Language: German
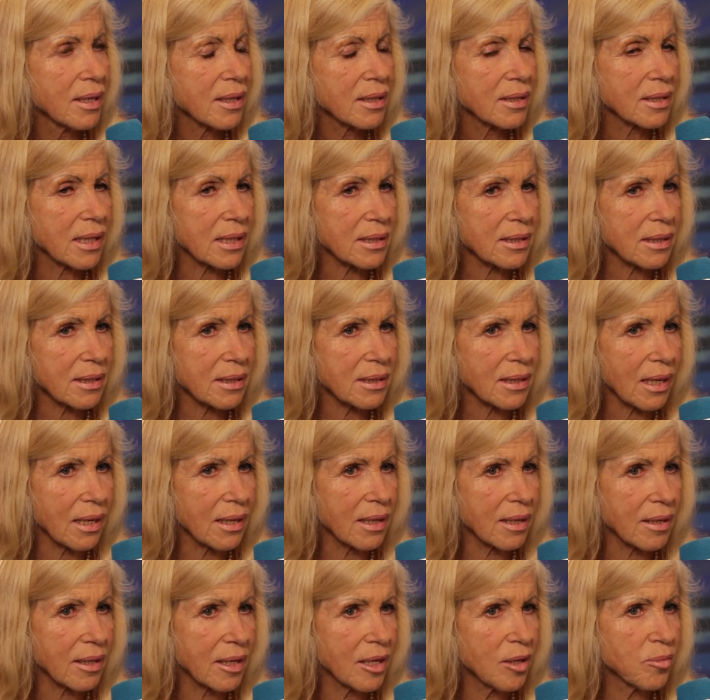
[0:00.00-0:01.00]
dass ich
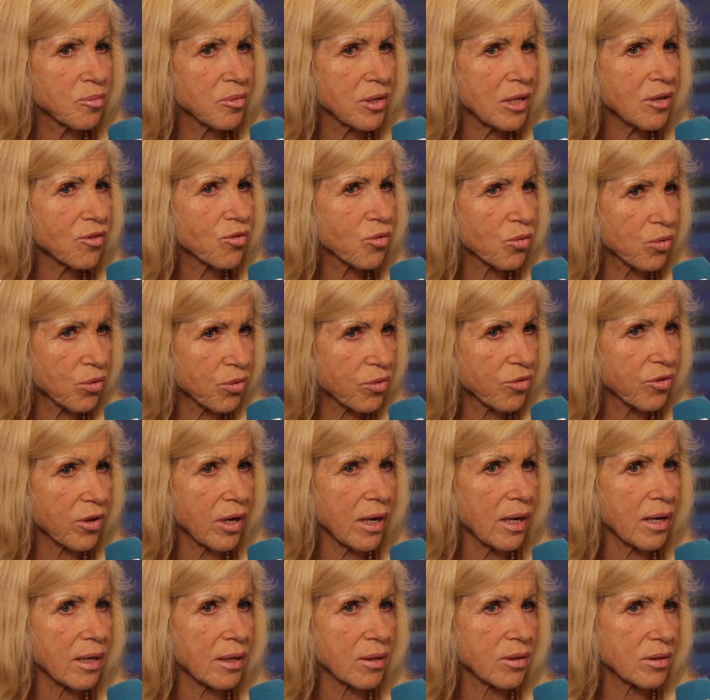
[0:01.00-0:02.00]
ja eben nicht so
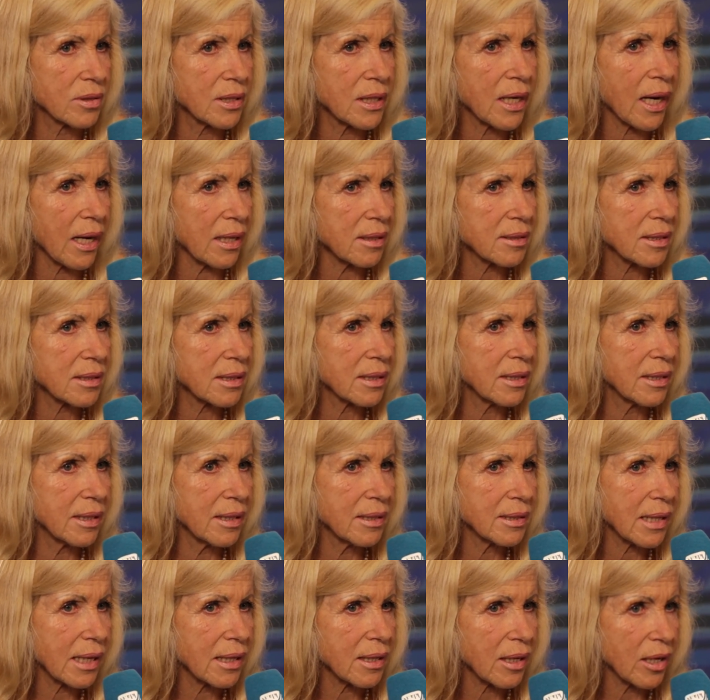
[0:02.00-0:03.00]
sehr direktes
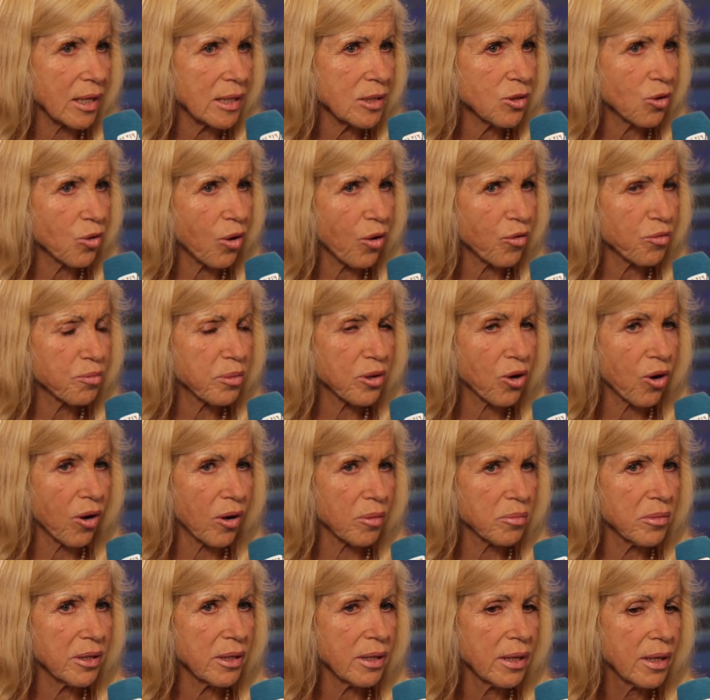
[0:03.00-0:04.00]
Leser-Echo oft
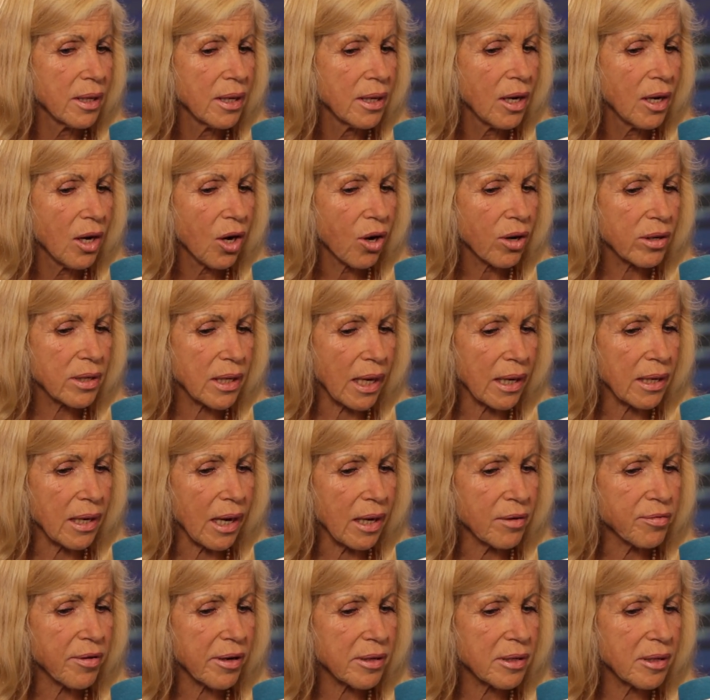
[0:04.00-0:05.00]
bekomme und dann
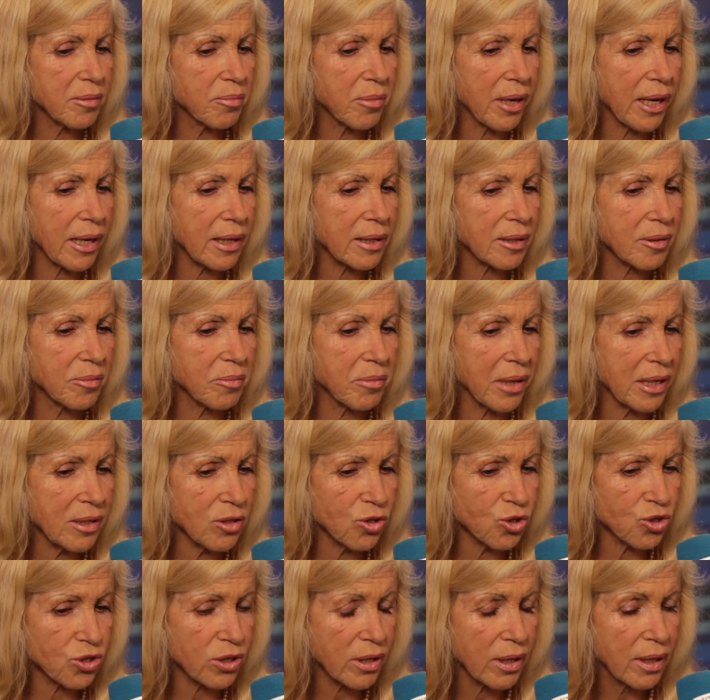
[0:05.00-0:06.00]
einfach hier merke,
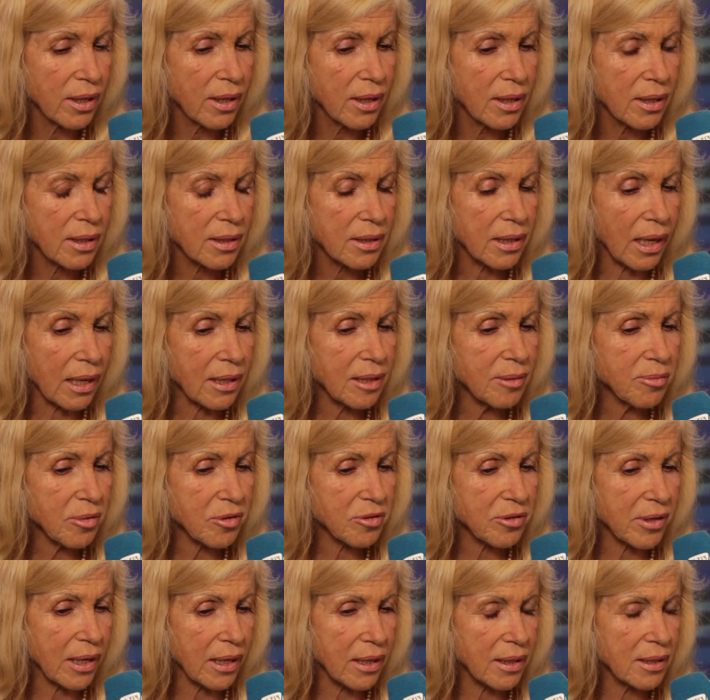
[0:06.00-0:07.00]
Mensch, da gibt
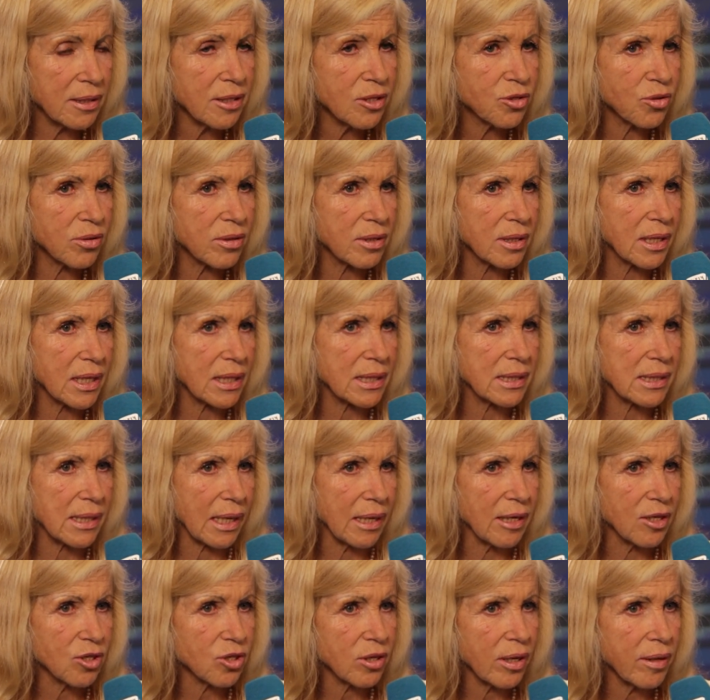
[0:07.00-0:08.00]
es ja Richtungen in der
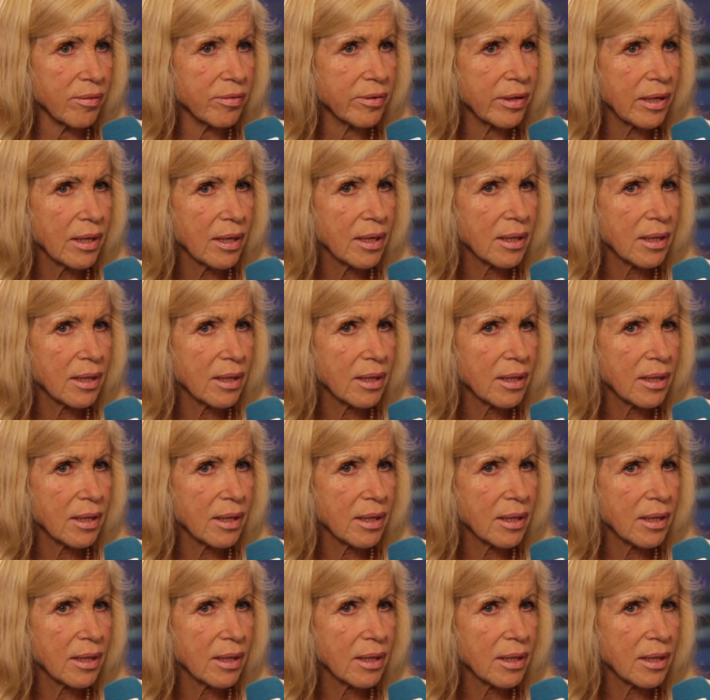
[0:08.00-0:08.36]
Gesellschaft,